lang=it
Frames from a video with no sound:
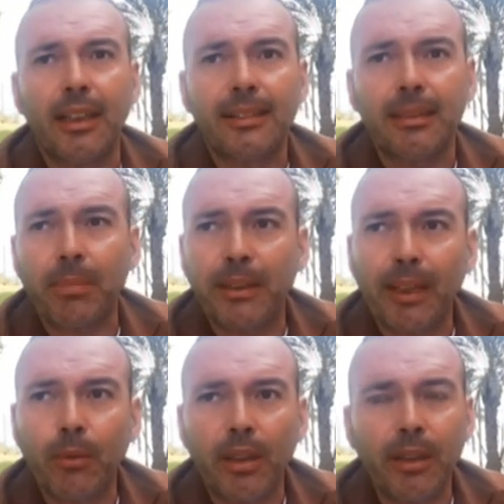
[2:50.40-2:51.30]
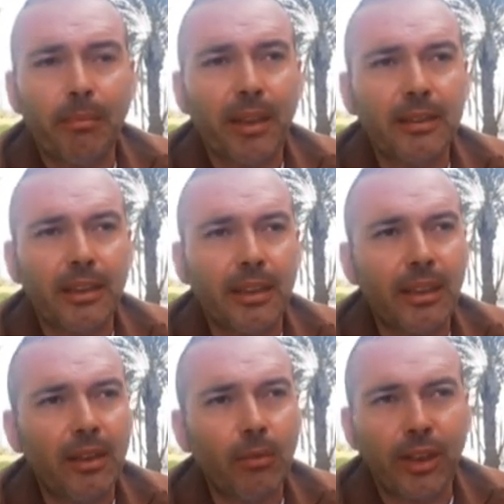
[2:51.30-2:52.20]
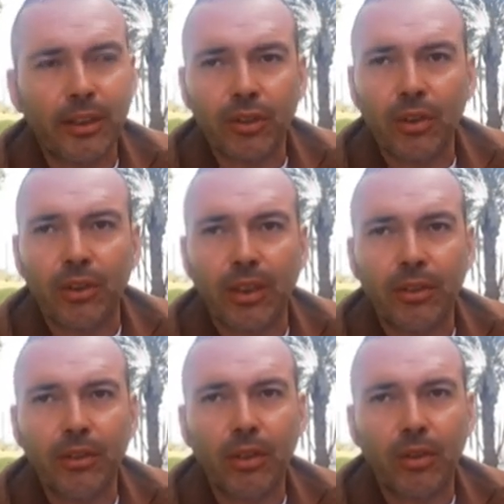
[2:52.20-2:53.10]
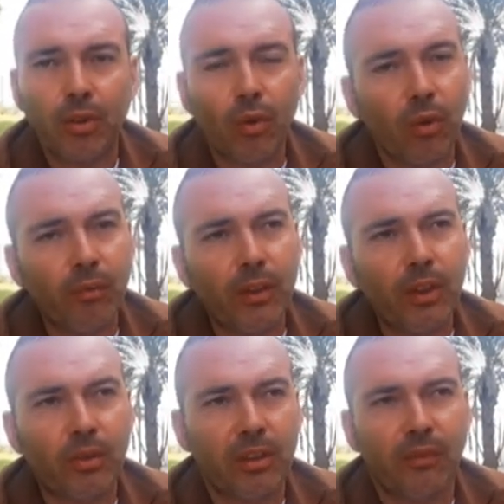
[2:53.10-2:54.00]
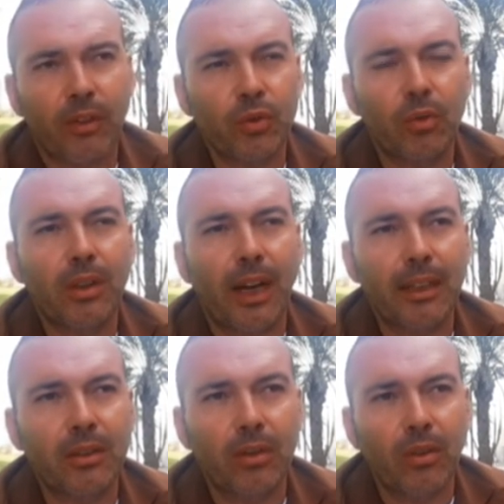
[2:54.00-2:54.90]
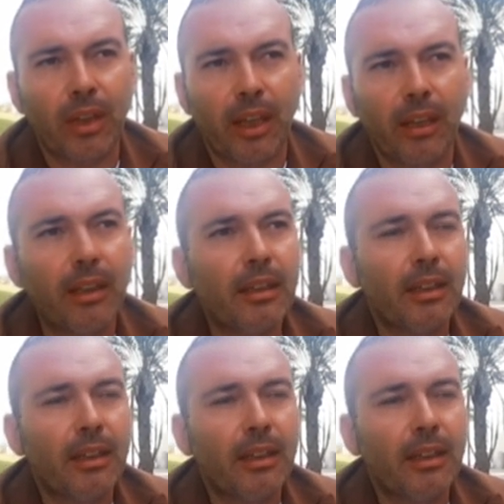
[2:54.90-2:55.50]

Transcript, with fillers: Eh, se parliamo degli impianti di illuminazione io sono convinto se faccio un calcolo che